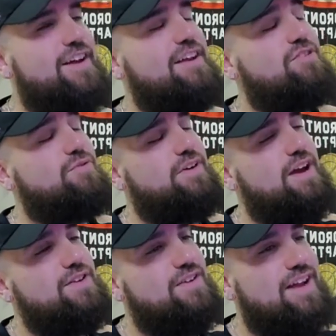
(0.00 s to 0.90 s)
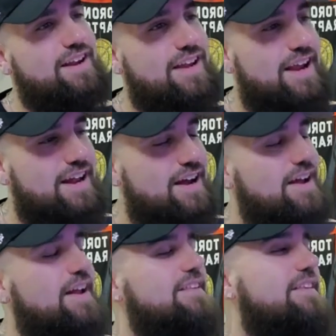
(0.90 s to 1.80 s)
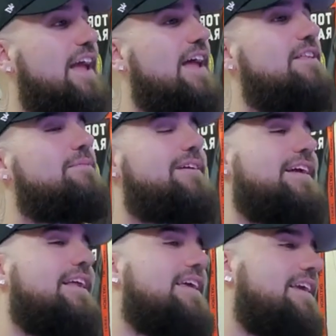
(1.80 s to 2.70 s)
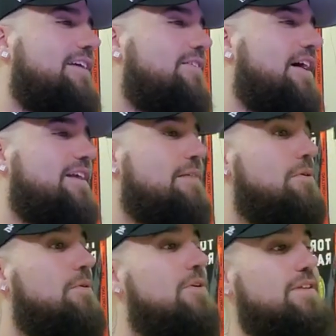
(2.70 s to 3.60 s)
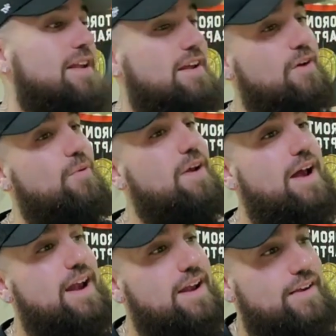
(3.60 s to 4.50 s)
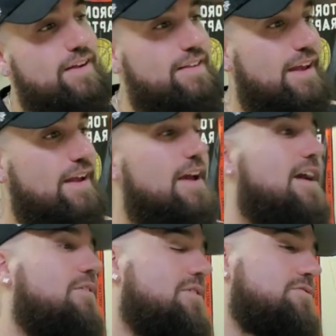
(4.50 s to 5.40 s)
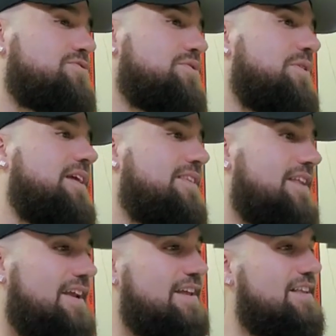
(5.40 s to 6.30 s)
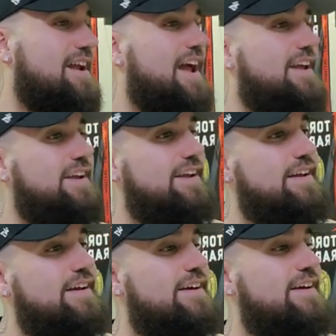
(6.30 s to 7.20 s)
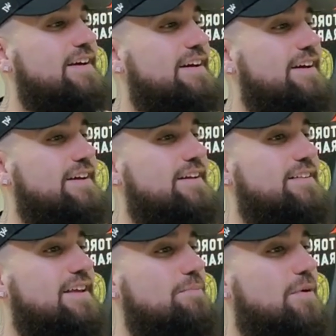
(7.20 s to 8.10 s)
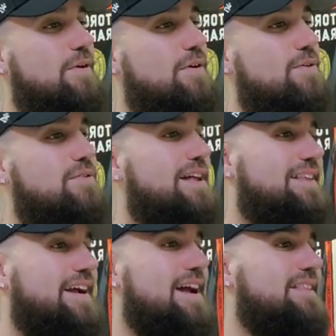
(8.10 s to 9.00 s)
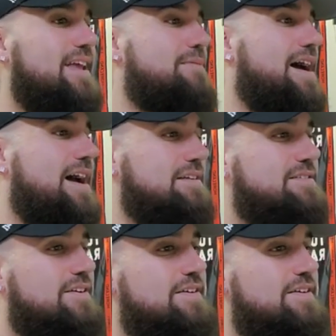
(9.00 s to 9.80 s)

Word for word: no es que es un genio la ahora entiendo porque le dijo, a Ramos, vos, tenés que jugar ahí, viste, cuando subís tenés que estar ahí. Tipo un atacante más,